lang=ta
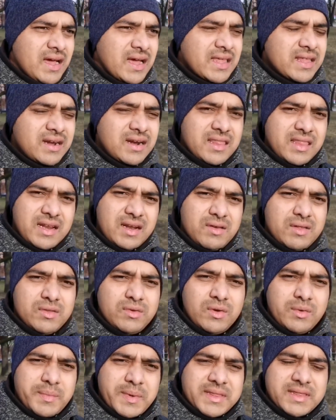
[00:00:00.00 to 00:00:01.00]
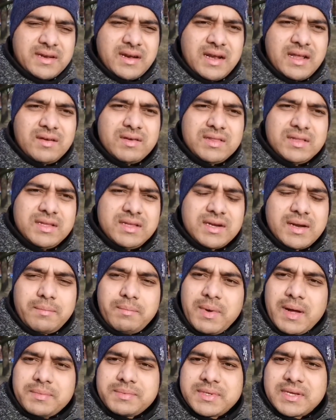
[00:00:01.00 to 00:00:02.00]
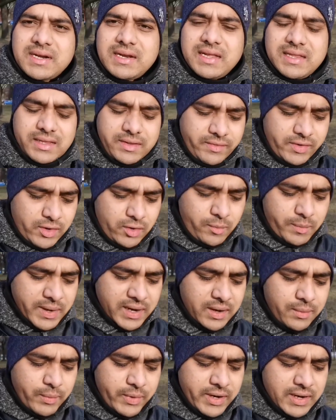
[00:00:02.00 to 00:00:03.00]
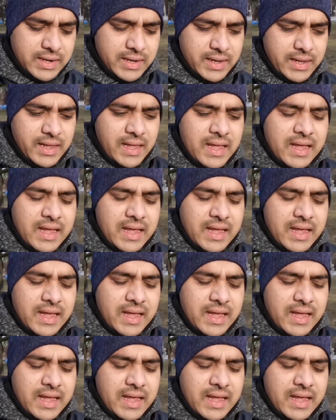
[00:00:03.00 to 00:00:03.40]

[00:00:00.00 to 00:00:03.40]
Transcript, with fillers: அதனால தான் நான் வந்து ஒரு பத்து நாளாக வந்து ரொம்ப அப்செட்டில் எந்த வீடியோவும் பண்ண முடியல